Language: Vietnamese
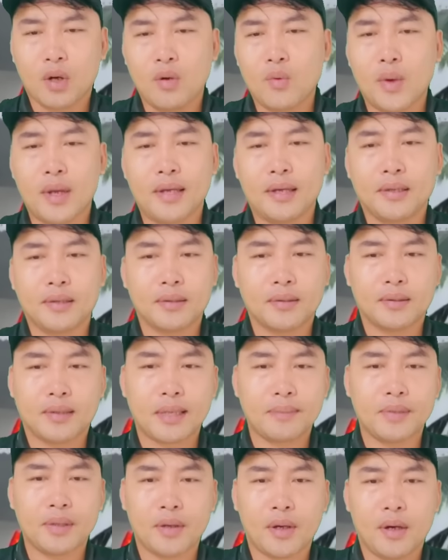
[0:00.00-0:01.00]
có quyền
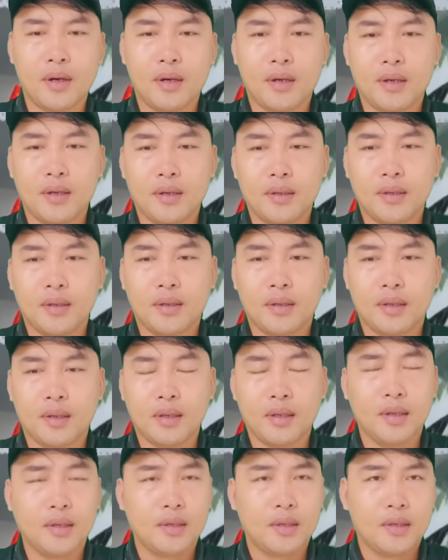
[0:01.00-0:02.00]
làm điều đó
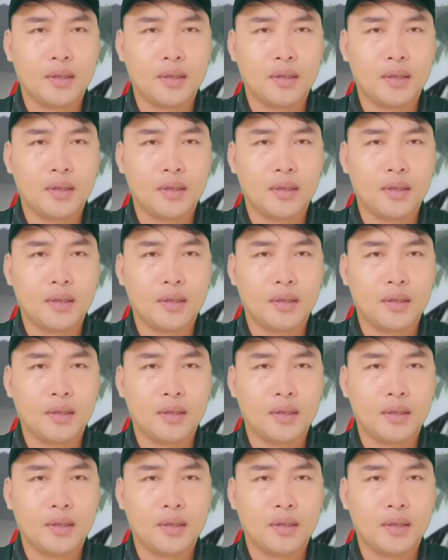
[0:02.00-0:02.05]
à,